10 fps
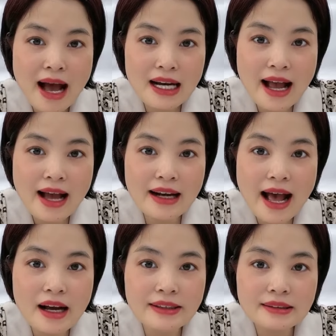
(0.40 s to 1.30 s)
bán hàng
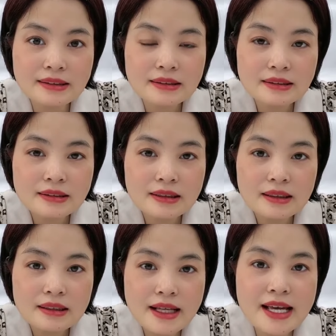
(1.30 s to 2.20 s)
đa kênh
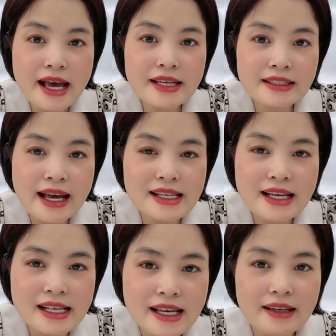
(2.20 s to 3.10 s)
thì dạy những cái
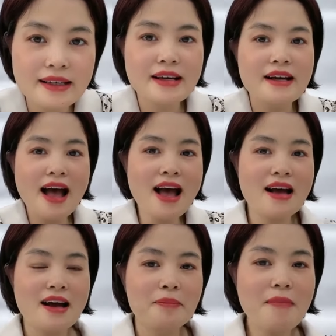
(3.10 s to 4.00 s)
gì hả chị
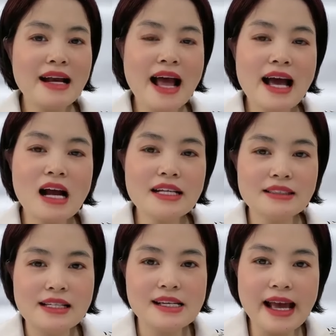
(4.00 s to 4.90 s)
à bán hàng đa
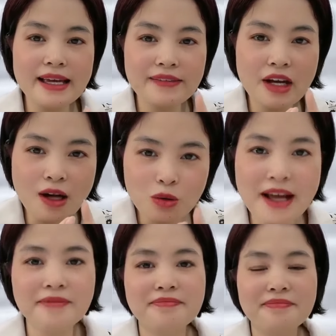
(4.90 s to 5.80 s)
kênh thì dạy việc đầu
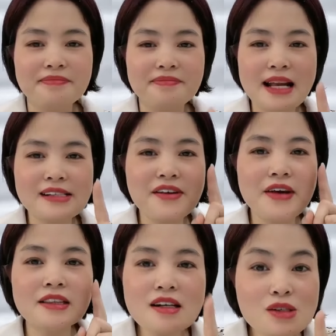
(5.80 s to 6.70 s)
tiên là dạy
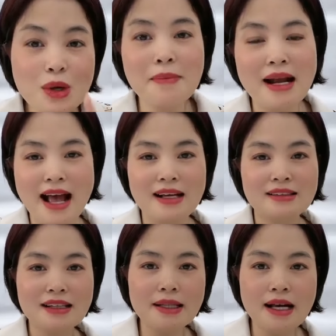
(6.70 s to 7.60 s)
về tư duy bán hàng
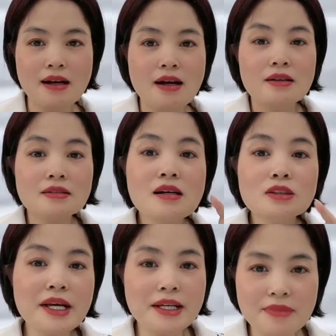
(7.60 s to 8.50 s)
các bạn nhé tư
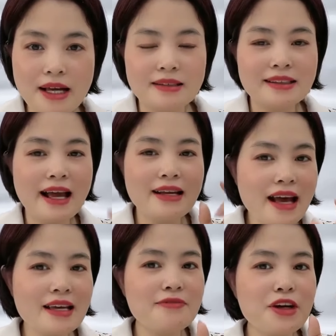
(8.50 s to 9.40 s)
duy kiếm tiền cái
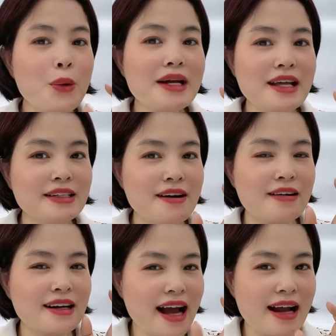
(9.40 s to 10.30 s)
này mới quyết định
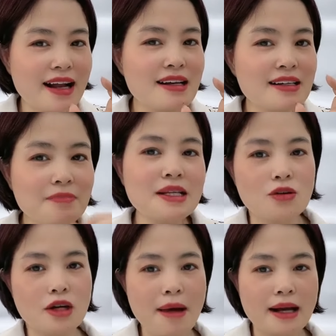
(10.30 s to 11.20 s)
được khả năng kiếm
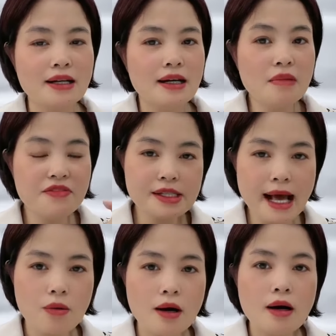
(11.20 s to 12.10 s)
tiền của các bạn bởi vì
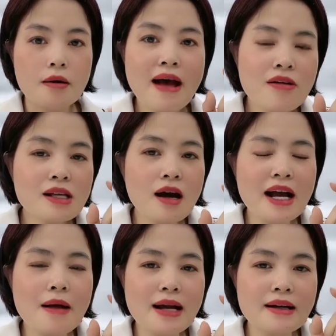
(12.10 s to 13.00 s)
sao bao giờ
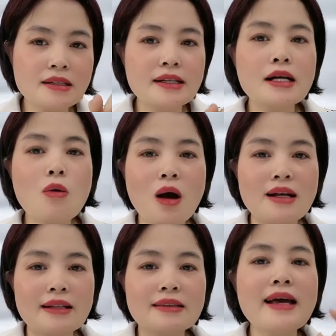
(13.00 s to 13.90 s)
các bạn đặt được cái câu
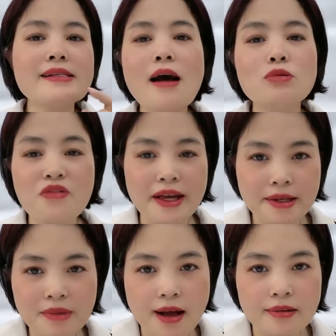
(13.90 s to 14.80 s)
hỏi là tại sao tôi phải
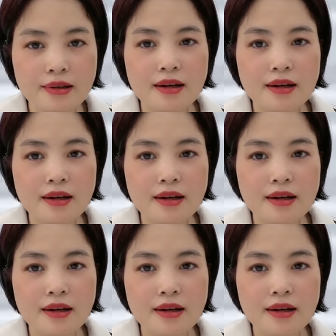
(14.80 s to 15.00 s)
kiếm tiền